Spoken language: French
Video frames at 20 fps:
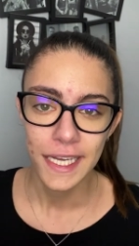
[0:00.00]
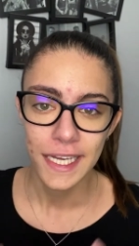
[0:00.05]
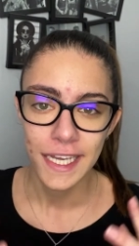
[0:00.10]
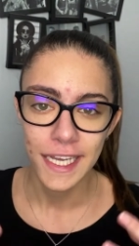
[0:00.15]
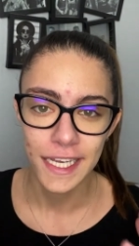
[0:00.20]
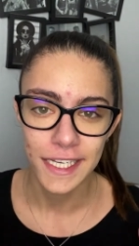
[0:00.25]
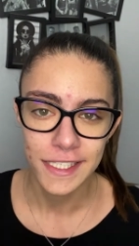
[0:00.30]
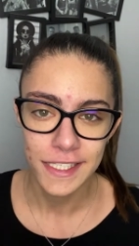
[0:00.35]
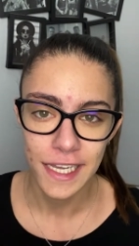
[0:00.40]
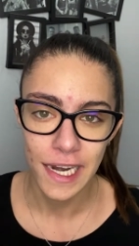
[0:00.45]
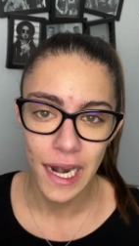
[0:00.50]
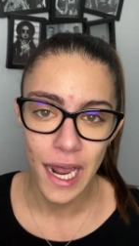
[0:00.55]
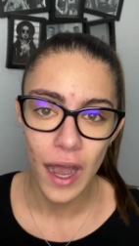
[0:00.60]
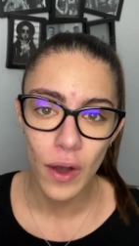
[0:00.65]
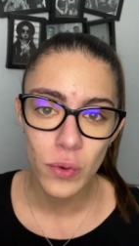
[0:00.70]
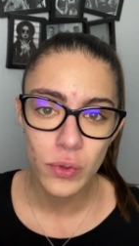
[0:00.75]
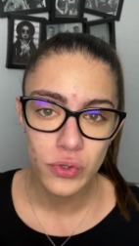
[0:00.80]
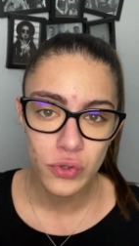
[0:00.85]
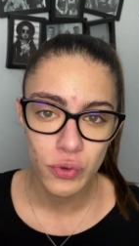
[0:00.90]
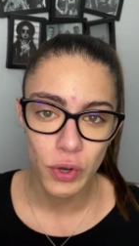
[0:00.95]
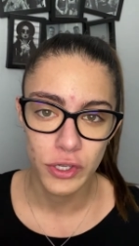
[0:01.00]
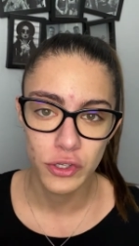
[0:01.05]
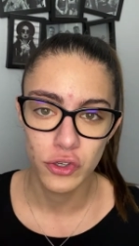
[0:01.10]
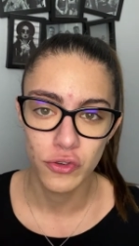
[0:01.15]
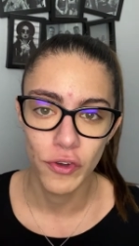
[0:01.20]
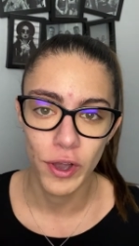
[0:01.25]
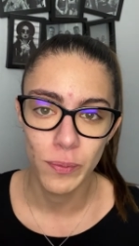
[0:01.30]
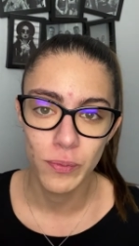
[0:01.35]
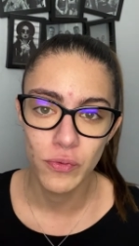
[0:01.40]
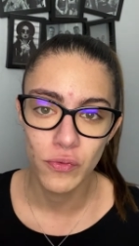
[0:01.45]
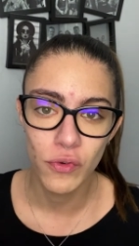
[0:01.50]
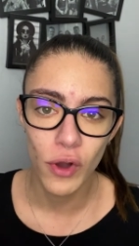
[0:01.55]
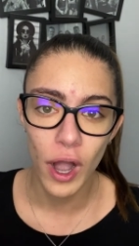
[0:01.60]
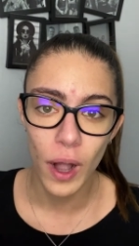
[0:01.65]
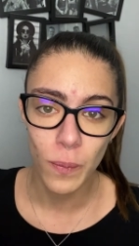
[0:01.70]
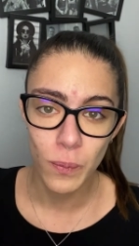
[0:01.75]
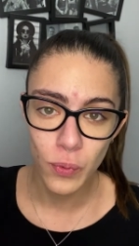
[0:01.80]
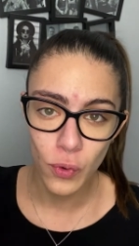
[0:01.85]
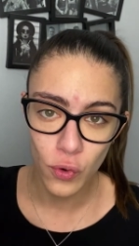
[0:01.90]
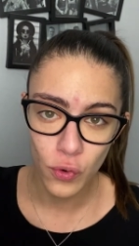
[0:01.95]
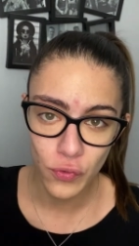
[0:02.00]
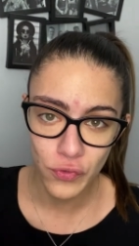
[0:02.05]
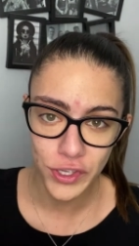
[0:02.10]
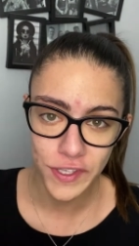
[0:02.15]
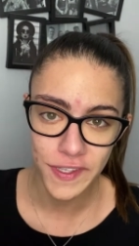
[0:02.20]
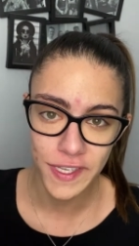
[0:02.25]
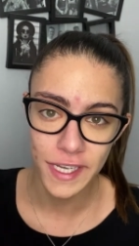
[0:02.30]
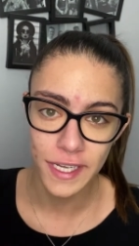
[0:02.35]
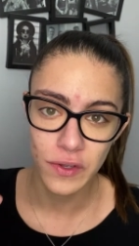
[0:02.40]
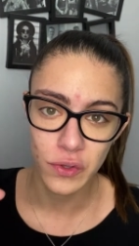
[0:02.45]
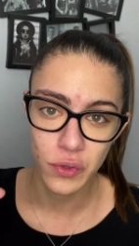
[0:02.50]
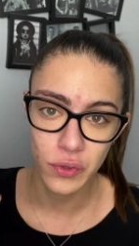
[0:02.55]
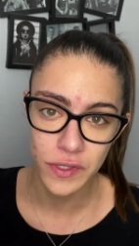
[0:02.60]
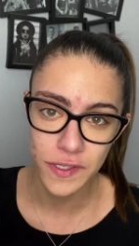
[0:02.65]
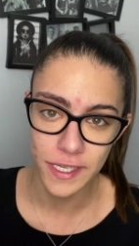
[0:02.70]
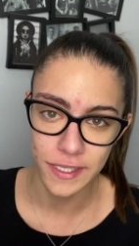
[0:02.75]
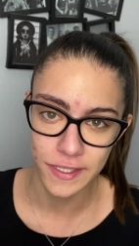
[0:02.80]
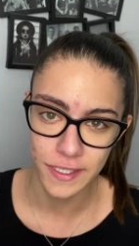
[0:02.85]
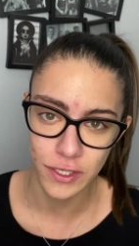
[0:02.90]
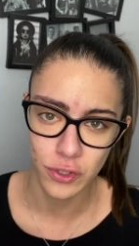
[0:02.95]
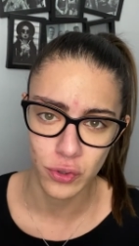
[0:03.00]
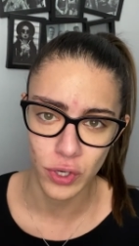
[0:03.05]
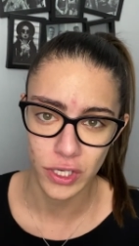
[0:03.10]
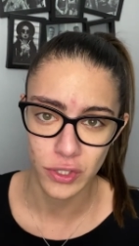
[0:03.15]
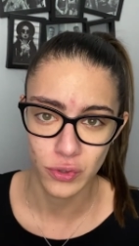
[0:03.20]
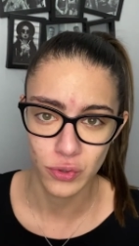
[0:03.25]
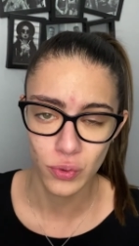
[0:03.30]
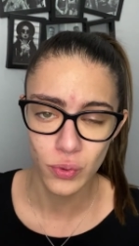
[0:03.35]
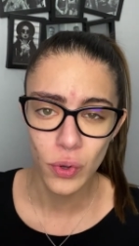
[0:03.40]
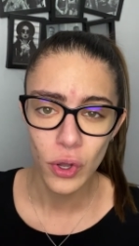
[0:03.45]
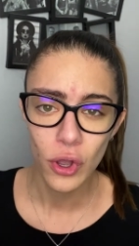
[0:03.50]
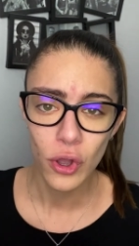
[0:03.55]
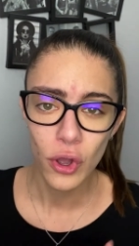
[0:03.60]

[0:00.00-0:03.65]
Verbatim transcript: Et c'est là où toi, tu vas pouvoir profiter de cette situation